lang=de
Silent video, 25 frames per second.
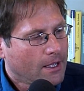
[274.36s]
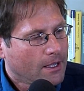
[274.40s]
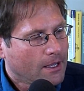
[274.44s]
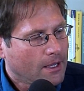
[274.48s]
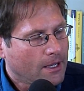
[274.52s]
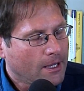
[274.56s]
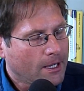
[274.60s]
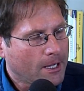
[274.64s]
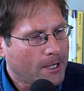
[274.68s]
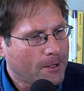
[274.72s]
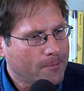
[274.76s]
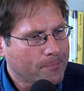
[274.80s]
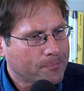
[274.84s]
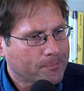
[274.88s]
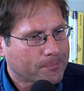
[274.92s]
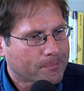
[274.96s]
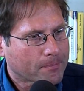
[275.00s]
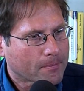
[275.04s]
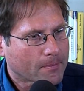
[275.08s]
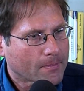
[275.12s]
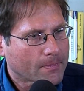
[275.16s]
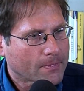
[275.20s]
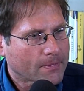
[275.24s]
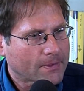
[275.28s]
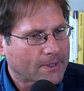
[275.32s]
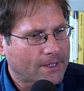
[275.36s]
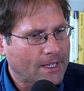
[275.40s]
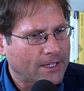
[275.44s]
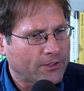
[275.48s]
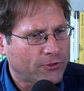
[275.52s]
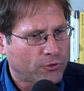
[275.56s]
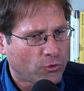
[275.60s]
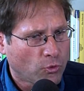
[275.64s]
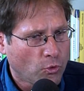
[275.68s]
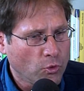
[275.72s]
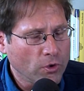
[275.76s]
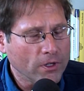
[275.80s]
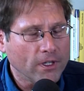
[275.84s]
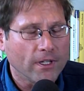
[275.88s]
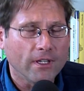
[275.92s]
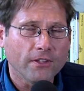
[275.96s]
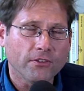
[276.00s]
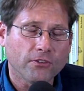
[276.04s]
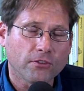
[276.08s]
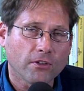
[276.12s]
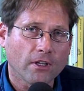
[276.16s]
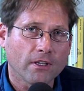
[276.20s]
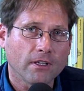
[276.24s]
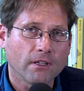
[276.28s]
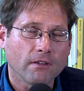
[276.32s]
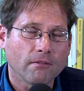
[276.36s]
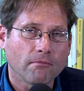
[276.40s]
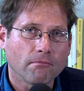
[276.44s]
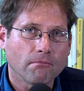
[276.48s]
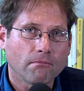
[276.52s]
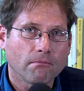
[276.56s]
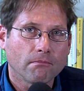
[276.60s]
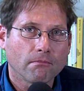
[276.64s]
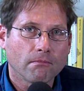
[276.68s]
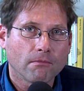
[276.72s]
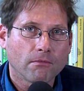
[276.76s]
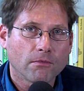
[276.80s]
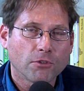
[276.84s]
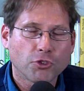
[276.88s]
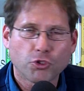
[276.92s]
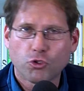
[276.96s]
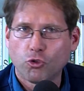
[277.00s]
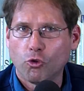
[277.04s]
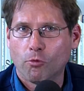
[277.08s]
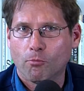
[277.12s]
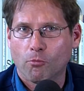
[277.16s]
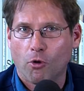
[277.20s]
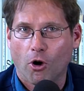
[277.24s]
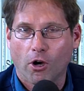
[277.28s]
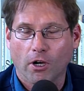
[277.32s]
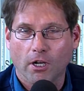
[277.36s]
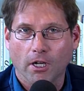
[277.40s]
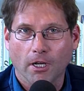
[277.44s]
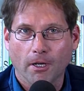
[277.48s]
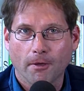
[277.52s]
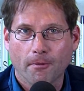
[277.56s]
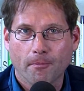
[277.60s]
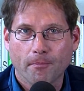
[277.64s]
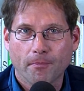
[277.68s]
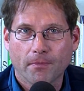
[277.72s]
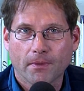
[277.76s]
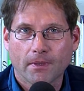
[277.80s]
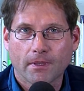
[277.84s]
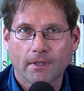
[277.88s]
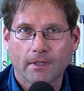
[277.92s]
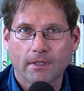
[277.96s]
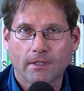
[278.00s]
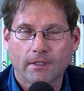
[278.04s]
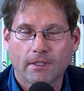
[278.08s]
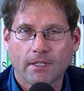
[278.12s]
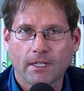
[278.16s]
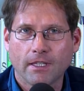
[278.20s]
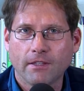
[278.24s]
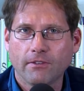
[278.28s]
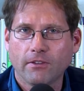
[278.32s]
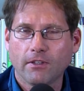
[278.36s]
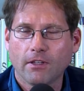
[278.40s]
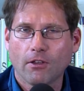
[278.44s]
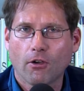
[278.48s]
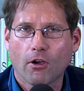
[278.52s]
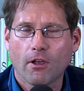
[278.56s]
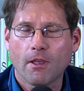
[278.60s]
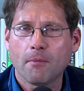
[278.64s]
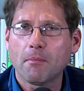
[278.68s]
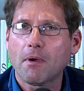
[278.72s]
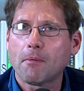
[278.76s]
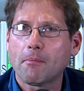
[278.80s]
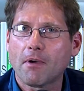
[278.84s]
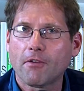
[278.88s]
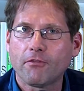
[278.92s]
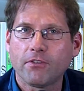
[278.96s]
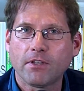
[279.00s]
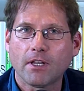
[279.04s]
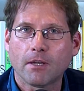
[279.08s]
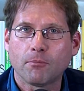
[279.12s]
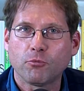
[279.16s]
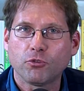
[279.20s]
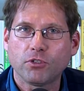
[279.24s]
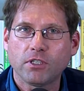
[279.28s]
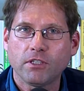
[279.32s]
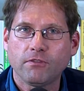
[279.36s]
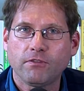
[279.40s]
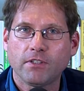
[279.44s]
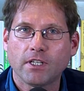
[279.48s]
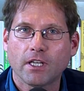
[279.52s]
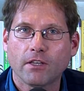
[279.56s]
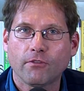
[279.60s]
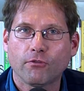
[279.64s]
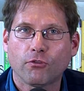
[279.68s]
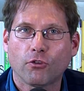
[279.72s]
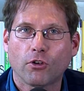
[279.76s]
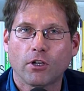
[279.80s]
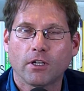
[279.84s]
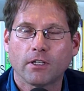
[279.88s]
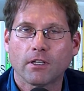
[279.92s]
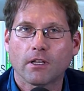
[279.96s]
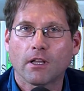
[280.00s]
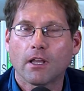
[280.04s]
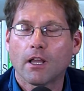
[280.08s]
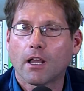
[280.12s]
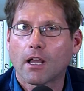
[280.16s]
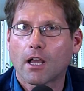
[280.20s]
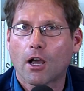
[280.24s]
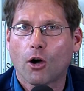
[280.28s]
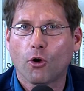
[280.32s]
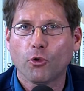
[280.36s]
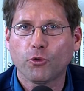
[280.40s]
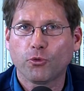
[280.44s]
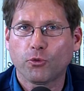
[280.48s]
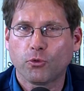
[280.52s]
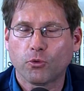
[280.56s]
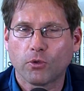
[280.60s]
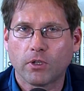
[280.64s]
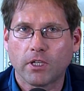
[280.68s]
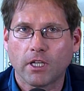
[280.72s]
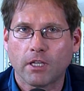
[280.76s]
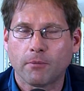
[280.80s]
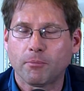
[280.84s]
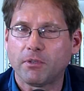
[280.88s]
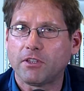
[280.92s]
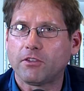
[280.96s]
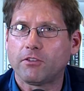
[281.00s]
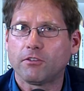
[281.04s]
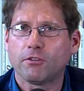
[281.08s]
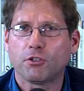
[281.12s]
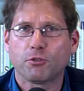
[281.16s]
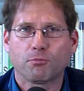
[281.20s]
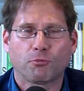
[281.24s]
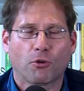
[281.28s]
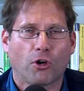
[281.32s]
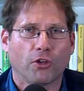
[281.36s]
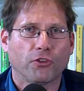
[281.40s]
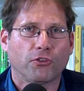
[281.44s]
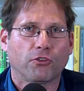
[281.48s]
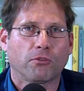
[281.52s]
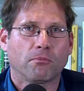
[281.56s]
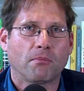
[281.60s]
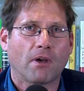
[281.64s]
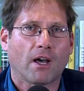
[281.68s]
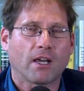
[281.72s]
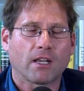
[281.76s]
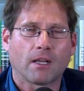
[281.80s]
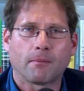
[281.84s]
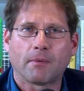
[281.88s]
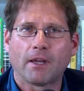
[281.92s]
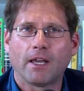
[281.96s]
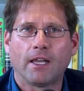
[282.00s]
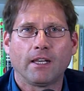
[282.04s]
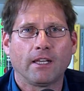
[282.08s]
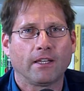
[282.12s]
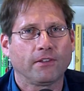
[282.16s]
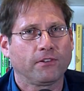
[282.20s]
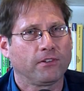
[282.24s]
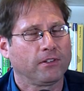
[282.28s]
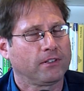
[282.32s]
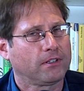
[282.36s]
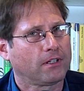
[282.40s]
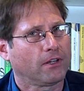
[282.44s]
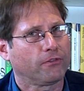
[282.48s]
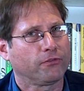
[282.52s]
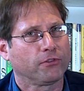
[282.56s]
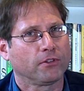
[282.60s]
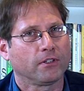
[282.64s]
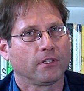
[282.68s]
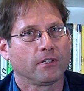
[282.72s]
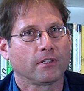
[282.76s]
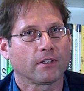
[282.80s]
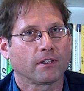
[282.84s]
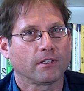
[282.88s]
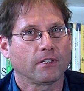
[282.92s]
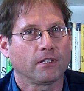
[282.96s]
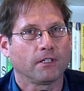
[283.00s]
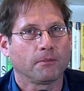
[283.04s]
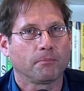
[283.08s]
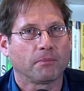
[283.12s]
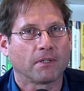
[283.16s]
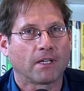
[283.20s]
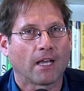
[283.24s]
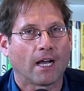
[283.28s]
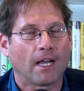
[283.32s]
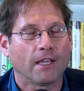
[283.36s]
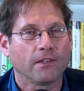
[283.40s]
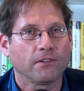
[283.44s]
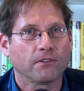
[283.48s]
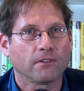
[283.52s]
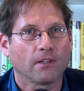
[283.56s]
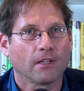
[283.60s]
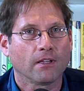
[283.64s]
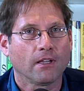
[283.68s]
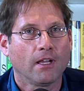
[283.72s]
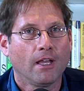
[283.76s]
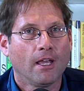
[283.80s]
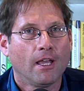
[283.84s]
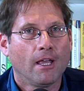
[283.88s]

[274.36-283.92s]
Ähm, der Sohn ist so ein Stubenhocker den sie immer mal wieder motivieren wollen, rauszugehen, bzw. Sport zu machen, aber er lässt sich dafür nicht richtig begeistern.